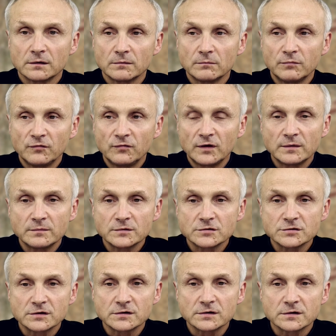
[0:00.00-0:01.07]
bo wiemy,
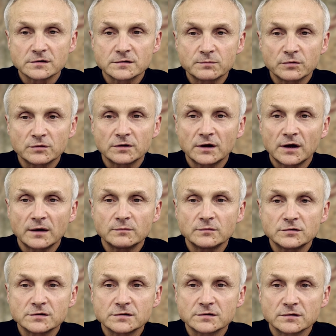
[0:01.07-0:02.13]
że spotykamy
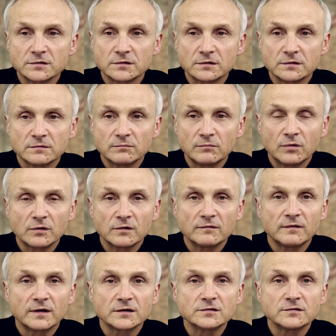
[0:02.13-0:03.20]
się z Bogiem
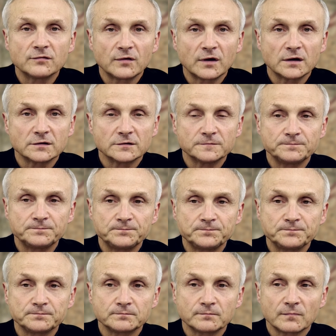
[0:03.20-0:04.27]
w akcie wiary.
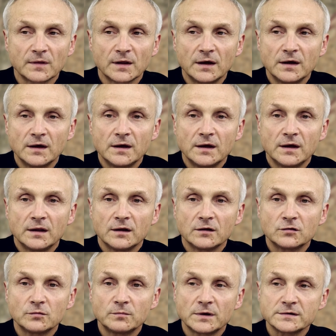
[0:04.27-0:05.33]

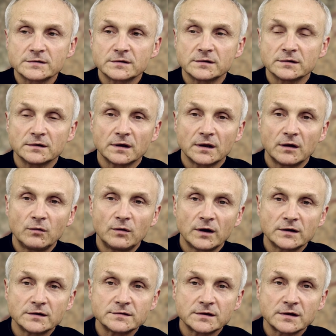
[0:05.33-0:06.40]
Natomiast e,
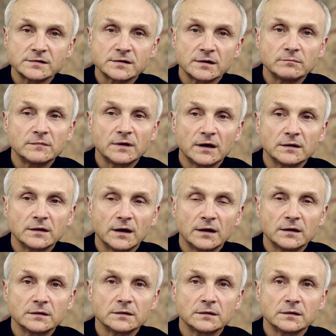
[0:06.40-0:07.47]
Eucharystia jest nam
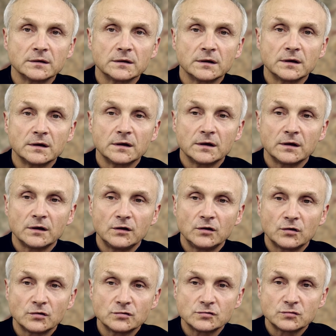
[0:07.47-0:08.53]
dana i
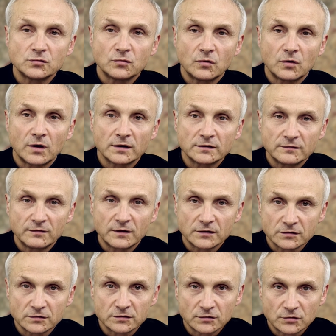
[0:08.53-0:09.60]
chodzi tu o akt
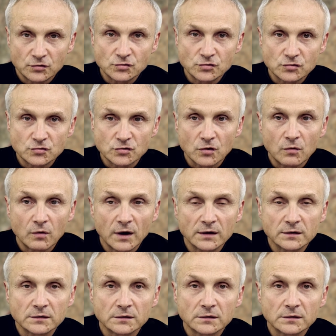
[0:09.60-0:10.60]
wiary Kościoła.